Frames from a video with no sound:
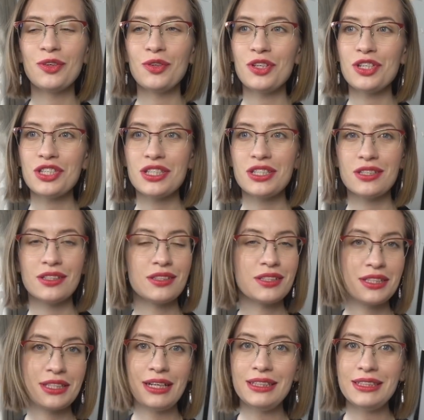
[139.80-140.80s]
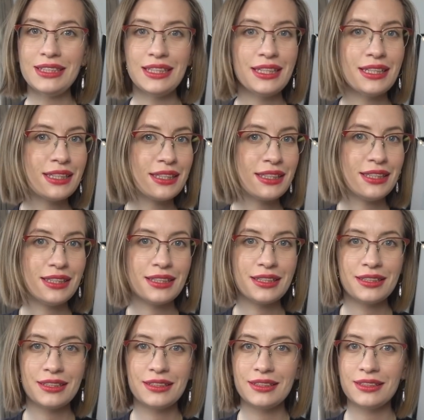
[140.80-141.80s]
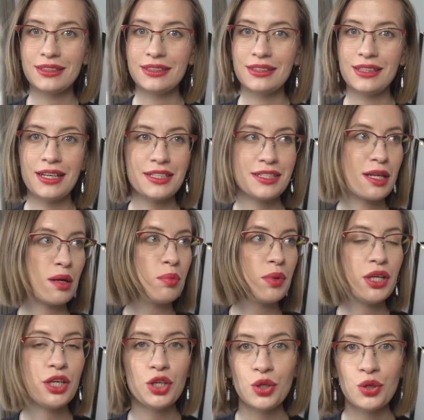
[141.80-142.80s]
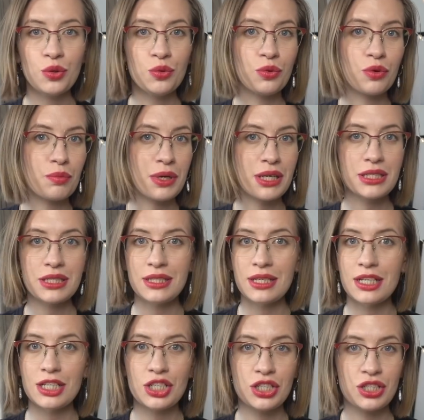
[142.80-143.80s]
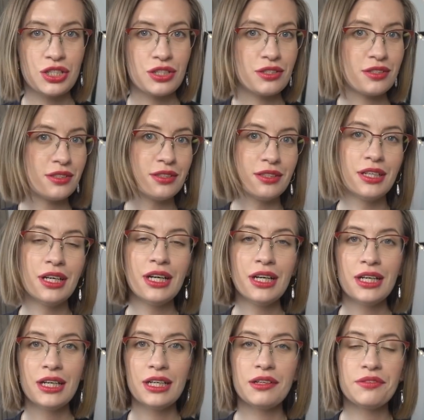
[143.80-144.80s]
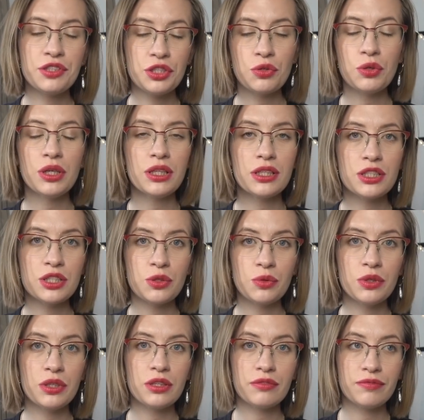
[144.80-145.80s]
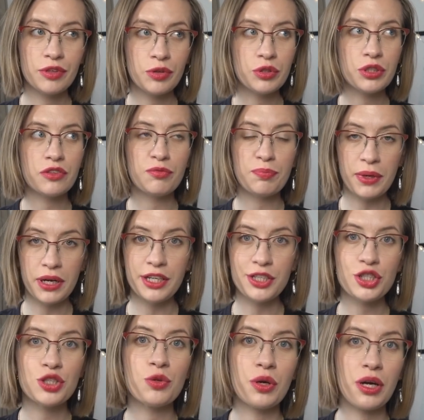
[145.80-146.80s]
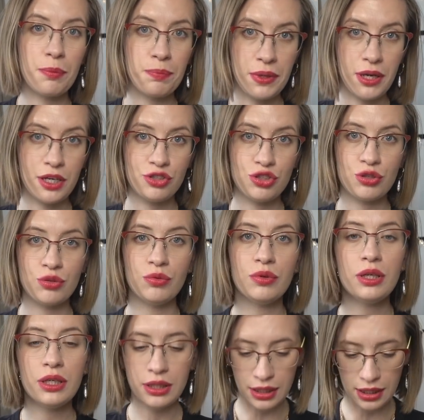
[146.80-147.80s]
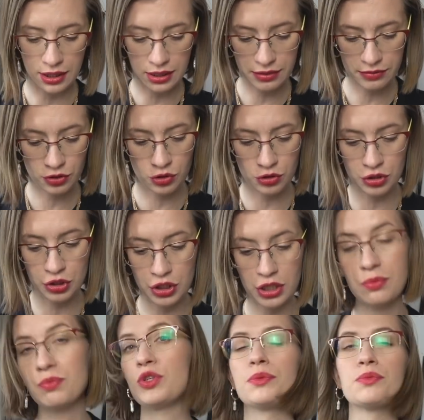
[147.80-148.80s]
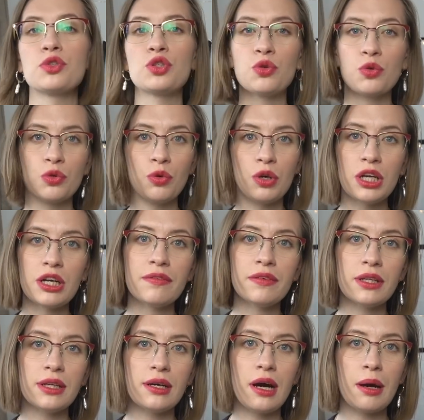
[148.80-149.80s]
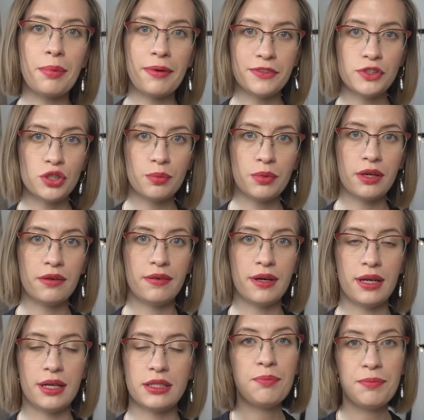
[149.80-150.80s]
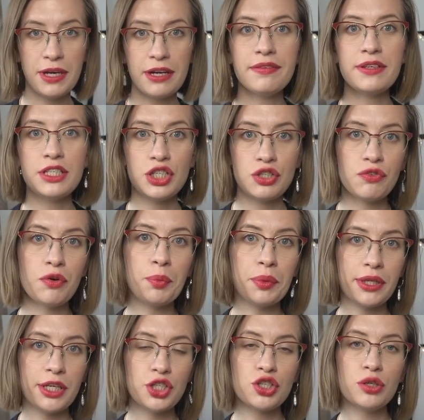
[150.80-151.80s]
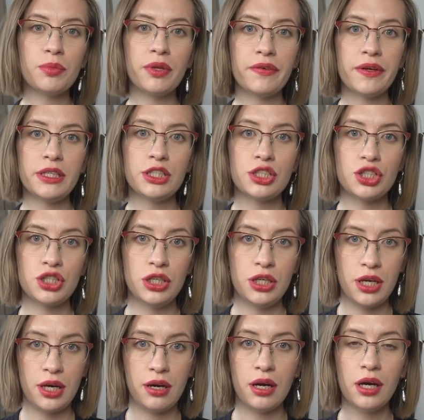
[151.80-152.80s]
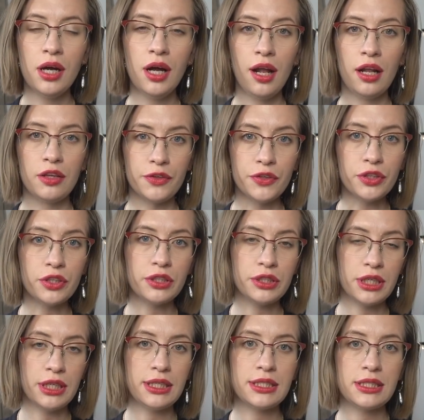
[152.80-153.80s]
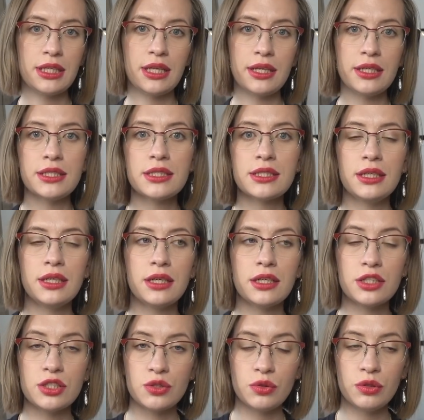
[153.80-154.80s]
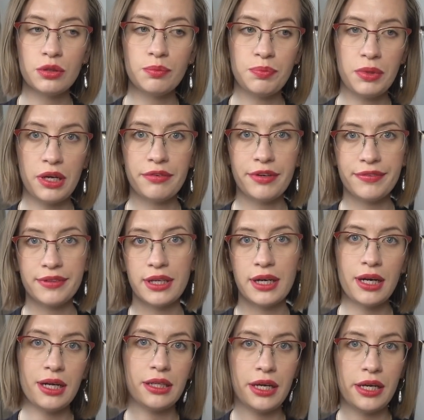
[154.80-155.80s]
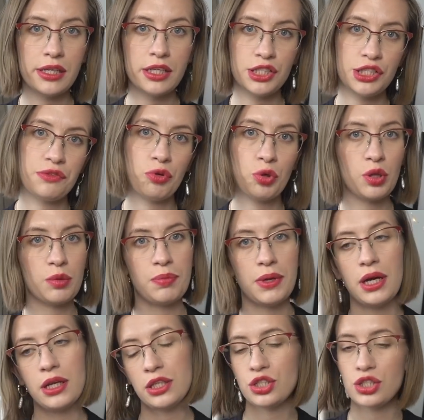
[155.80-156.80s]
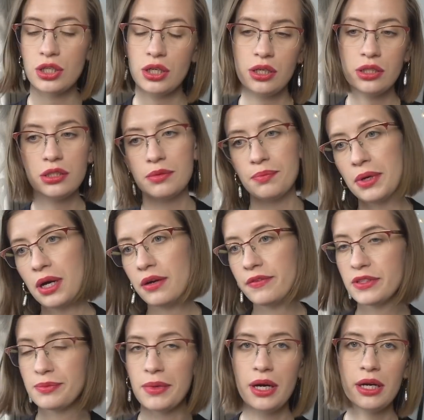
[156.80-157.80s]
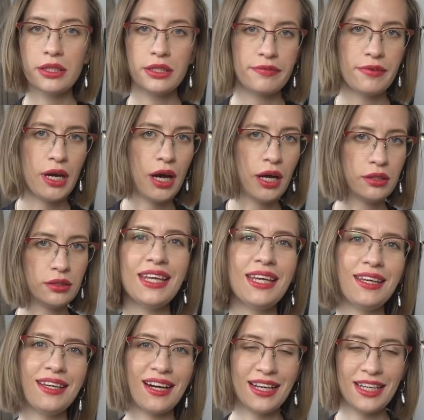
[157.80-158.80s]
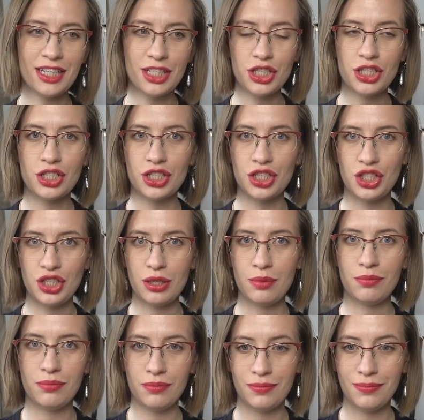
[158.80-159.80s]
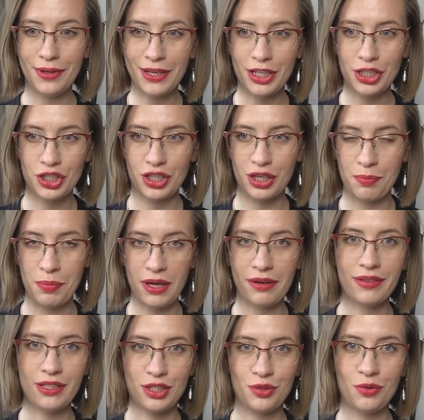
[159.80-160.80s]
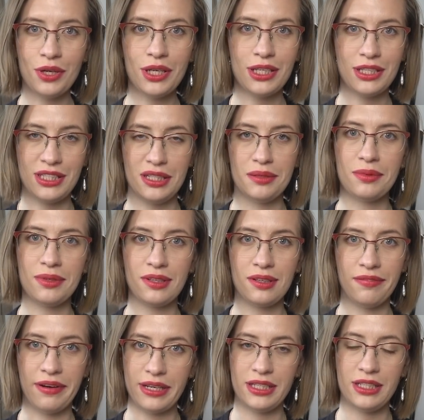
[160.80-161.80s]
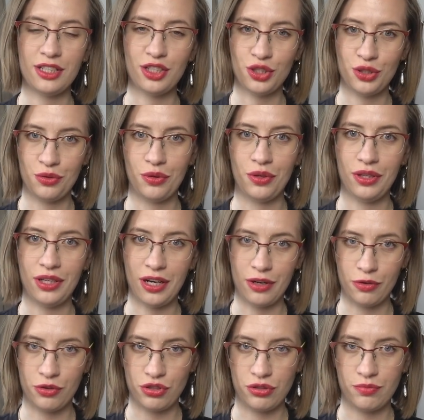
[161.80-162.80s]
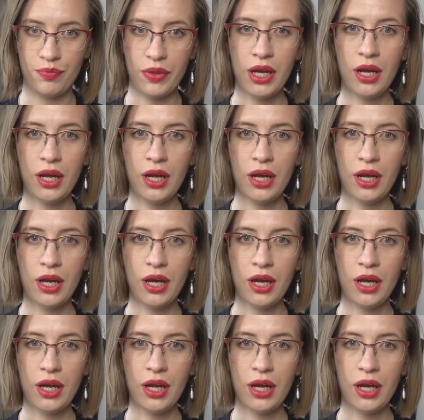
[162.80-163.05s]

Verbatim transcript: То есть э, сантехник, э, я не знаю, маникюр, массаж, э, все это стоит, выходит в приличную копеечку. Итак, сейчас будем структурированно обо всем говорить. Первое, с чего мы начнем, давайте жилья. Лондон делится на несколько зон. Первая, вторая, третья, четвертая, пятая, шестая, седьмая, восьмая, и, конечно же, чем ближе к первой зоне, тем квартира стоит дороже.